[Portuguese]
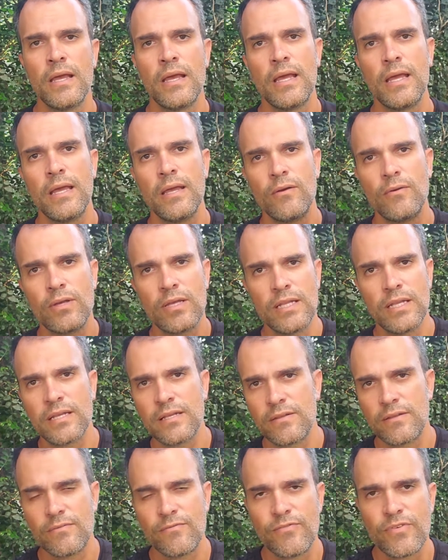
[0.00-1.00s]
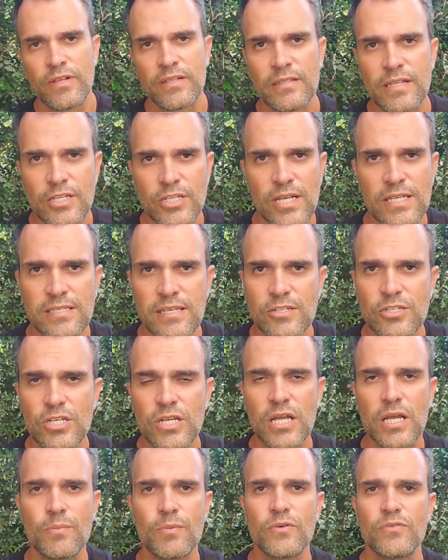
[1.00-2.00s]
é, eu queria deixar essa
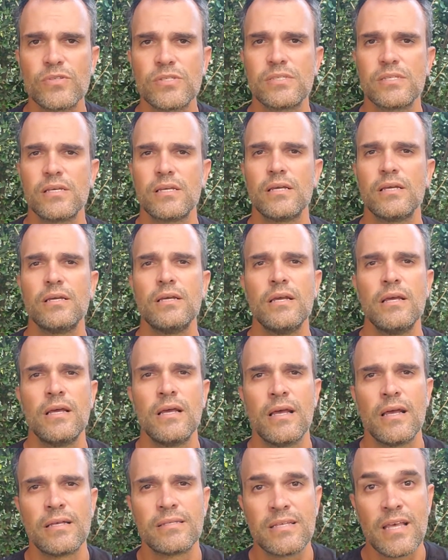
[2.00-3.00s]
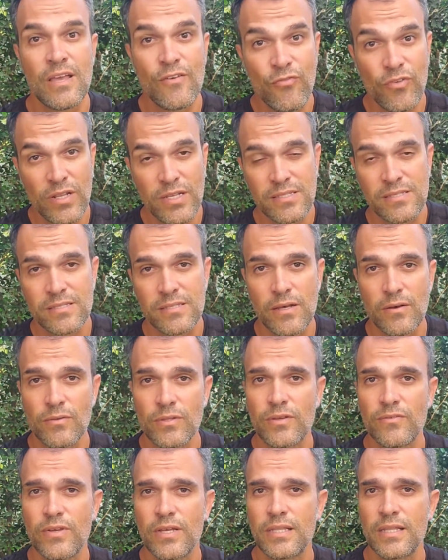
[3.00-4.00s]
dica aqui para você, essa reflexão,
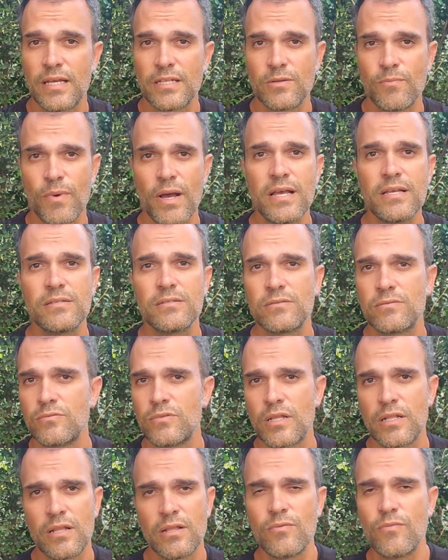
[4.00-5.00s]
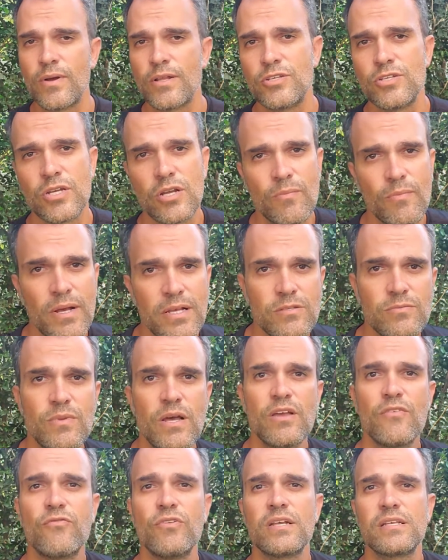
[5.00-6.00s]
na verdade, mais, não é nenhuma dica, mais uma
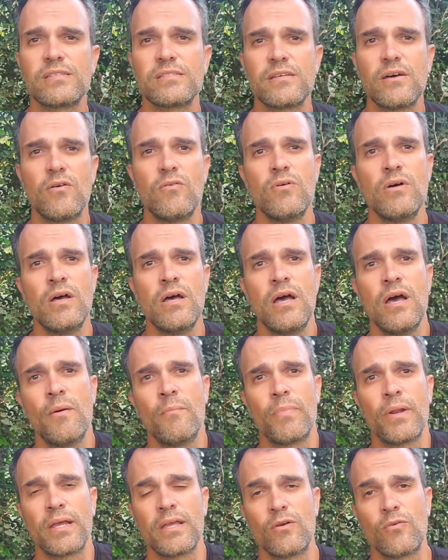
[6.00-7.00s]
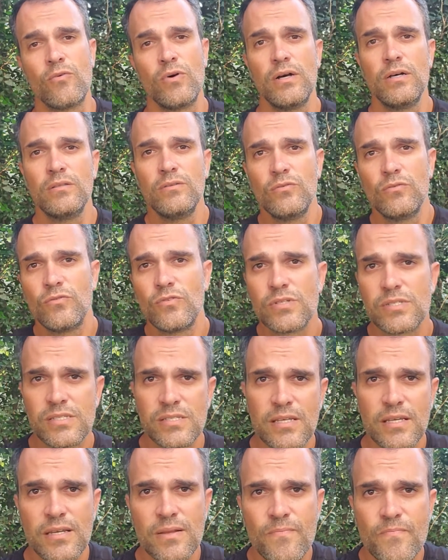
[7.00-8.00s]
reflexão, para que quando
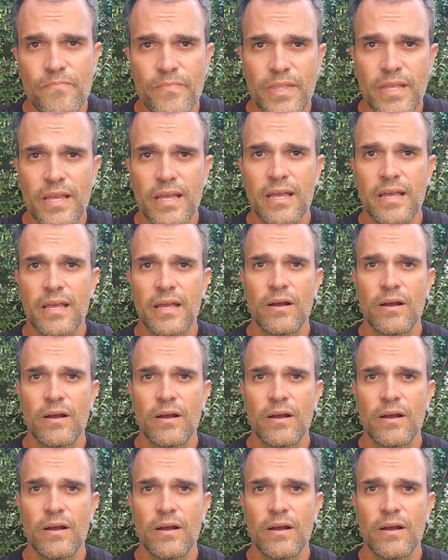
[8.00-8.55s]
você é,